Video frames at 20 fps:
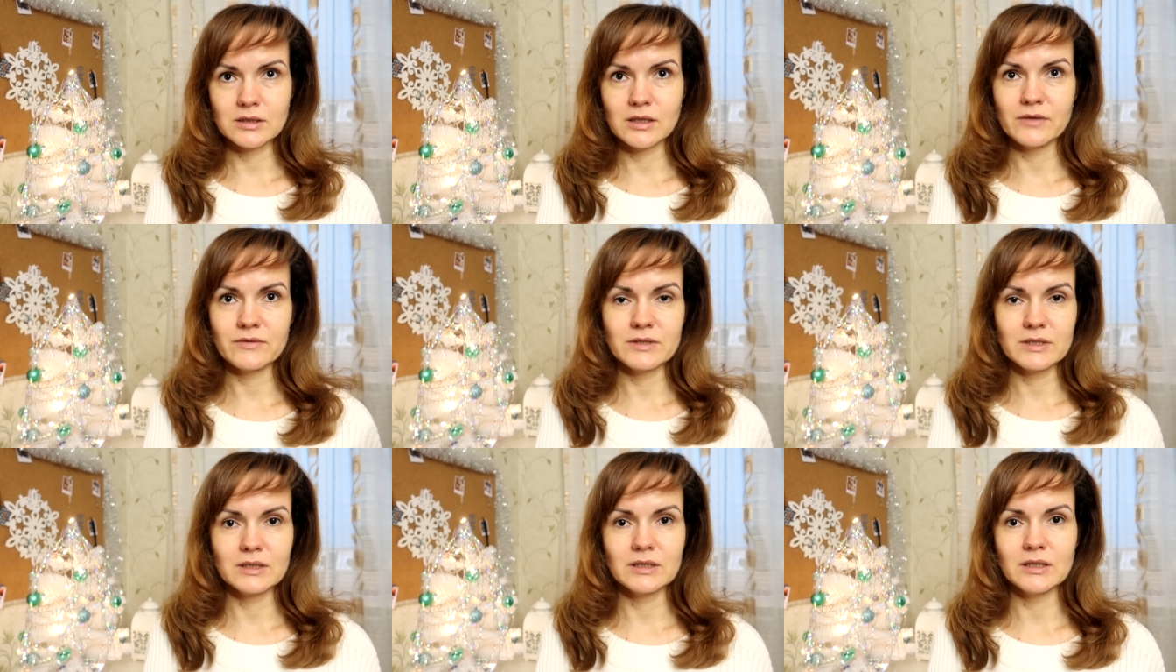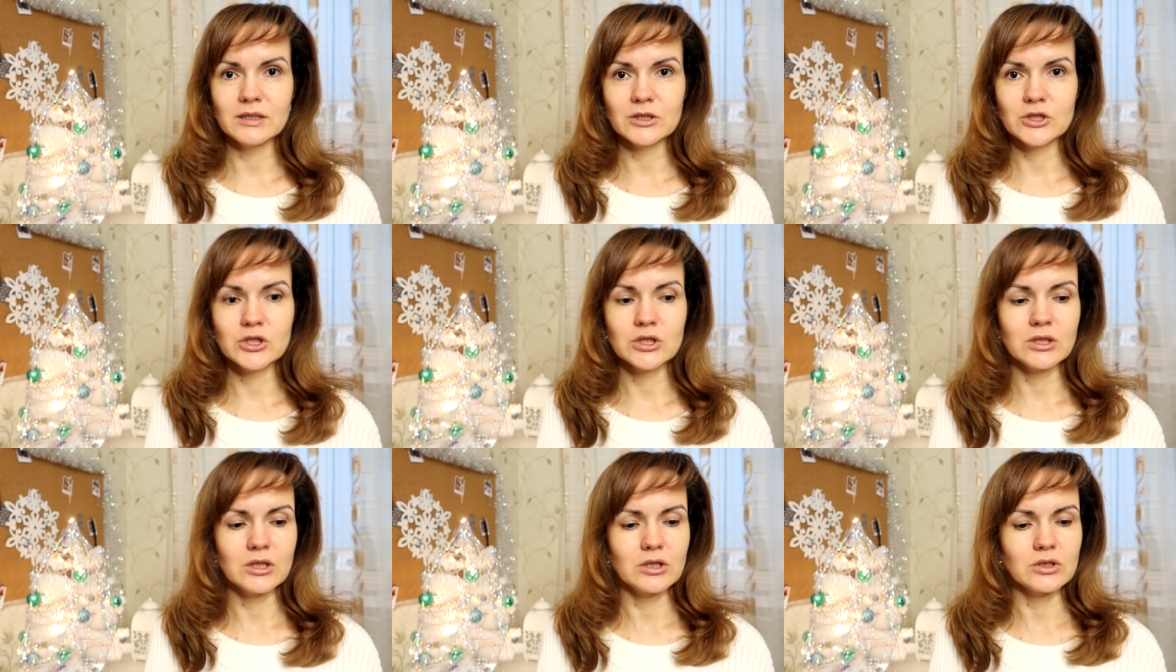Я всегда
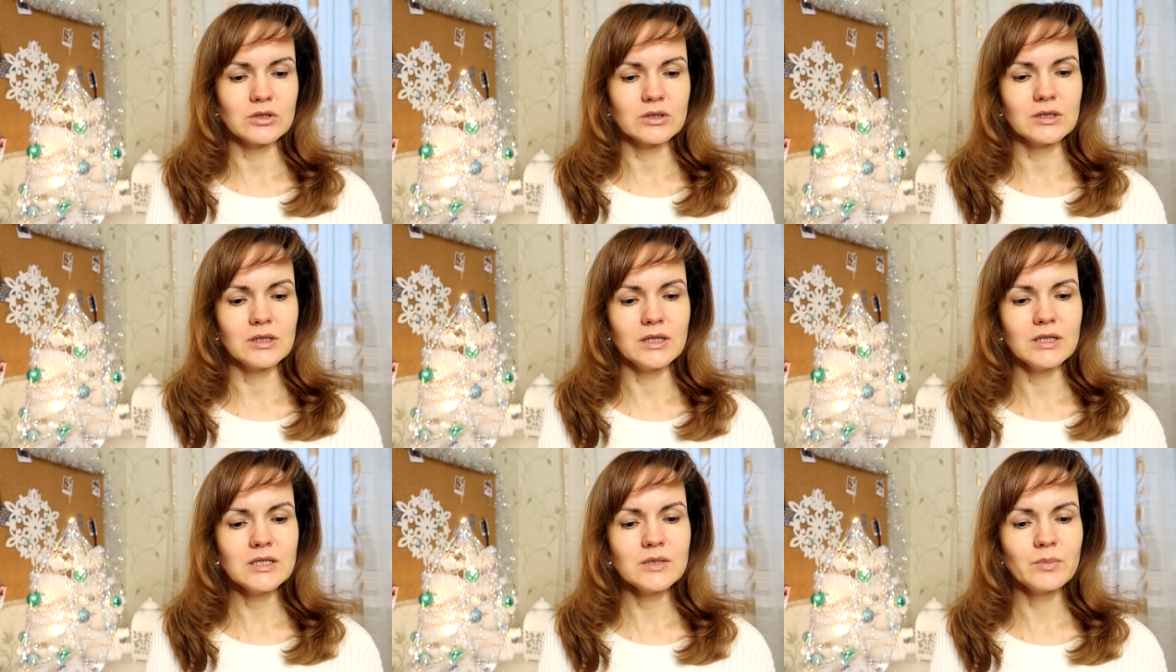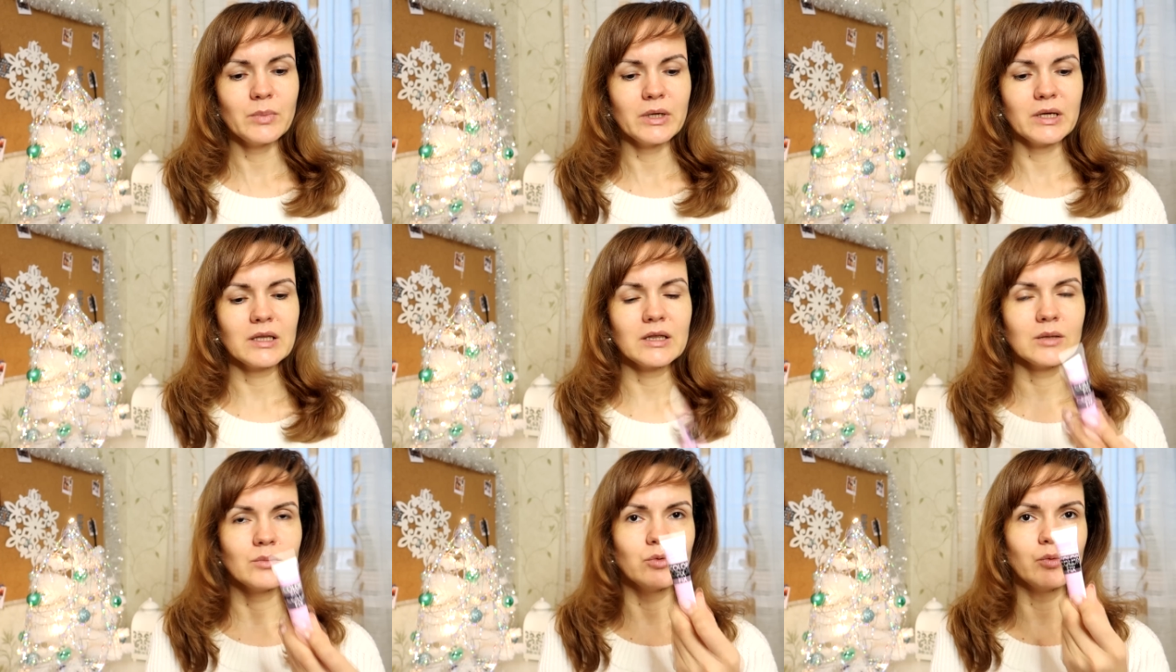начинаю с глаз,
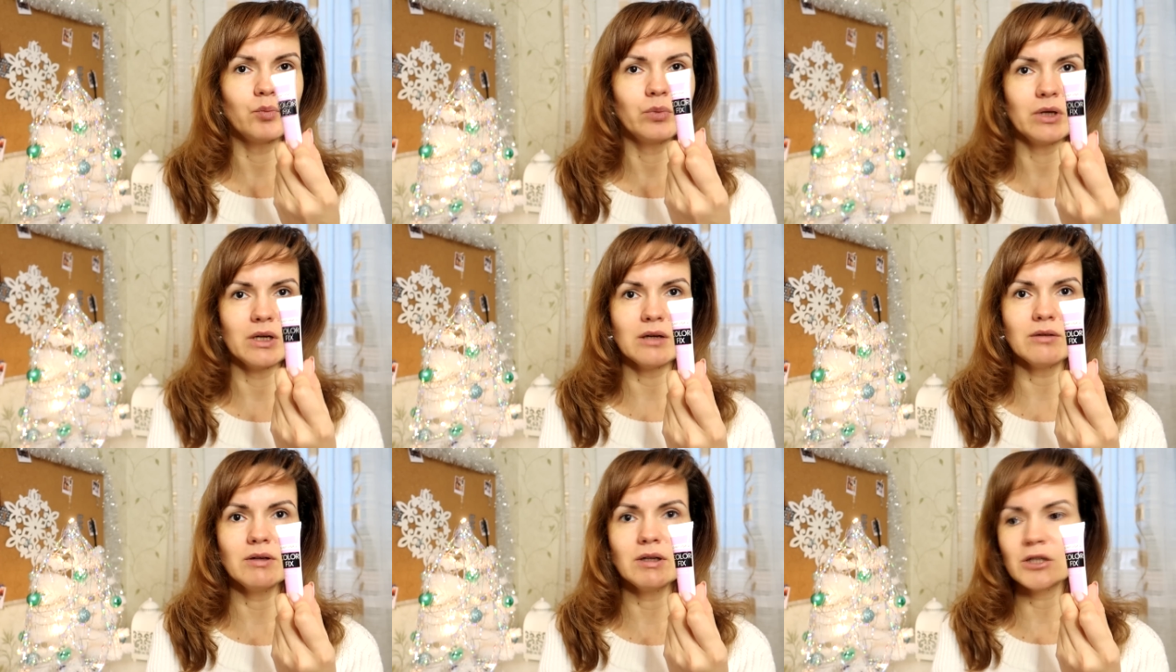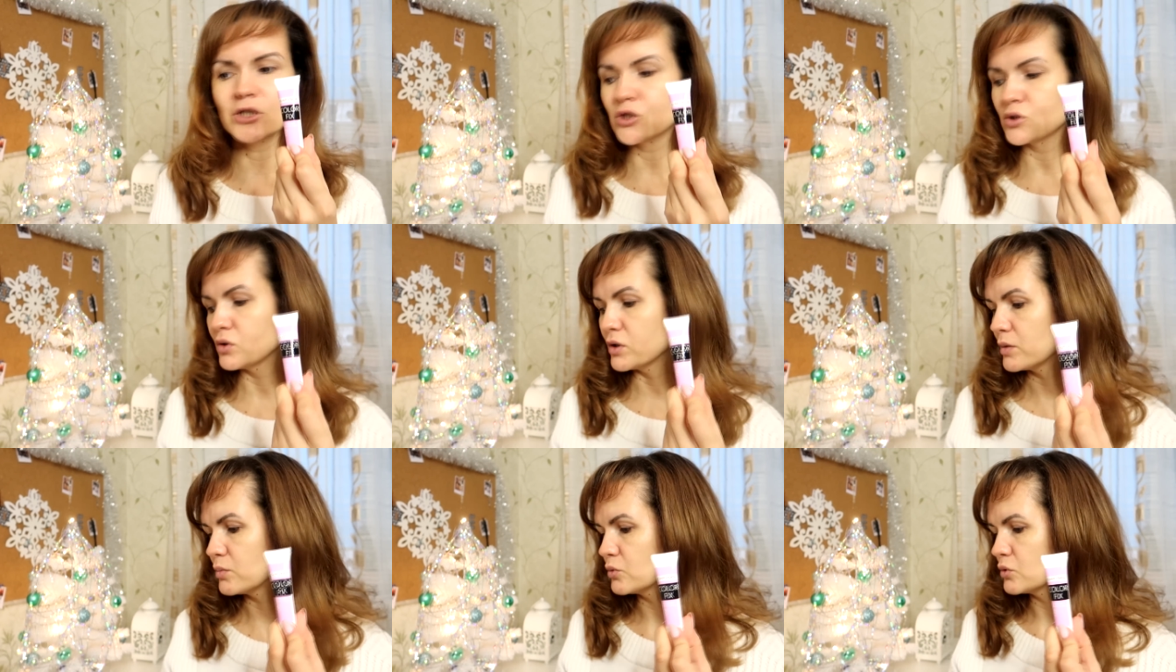поэтому первое,
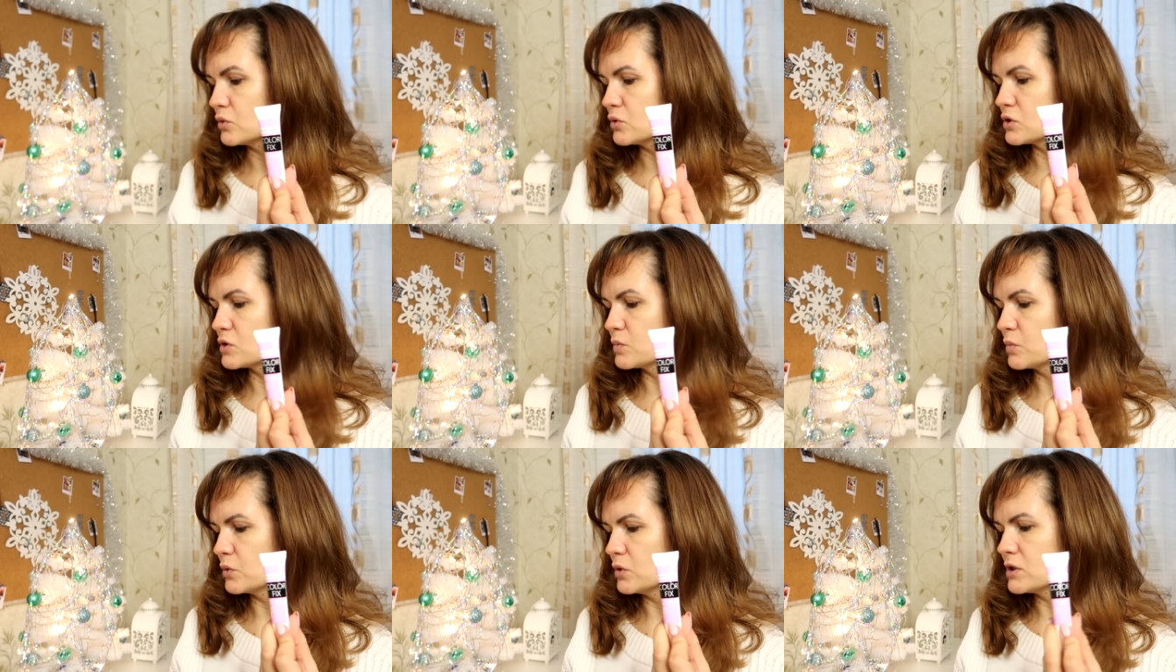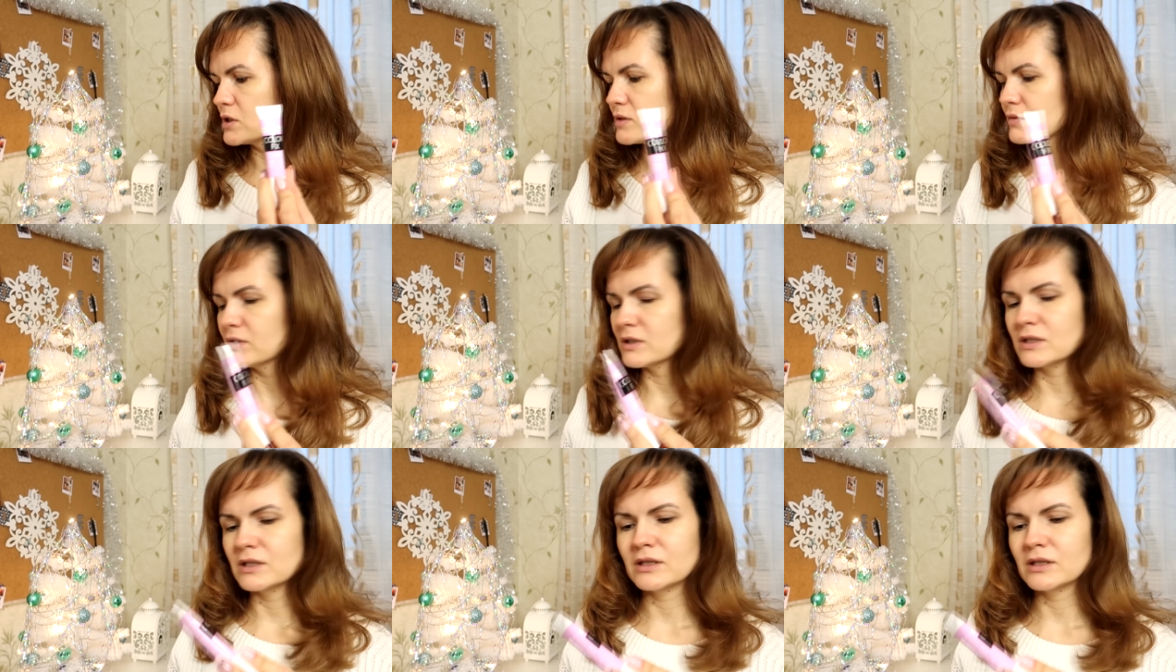что я буду использовать,